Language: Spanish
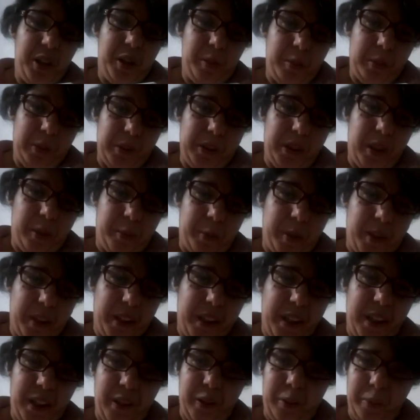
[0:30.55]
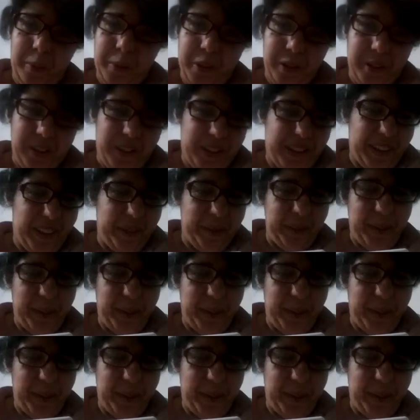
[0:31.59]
y, muchas peleas, los míos no se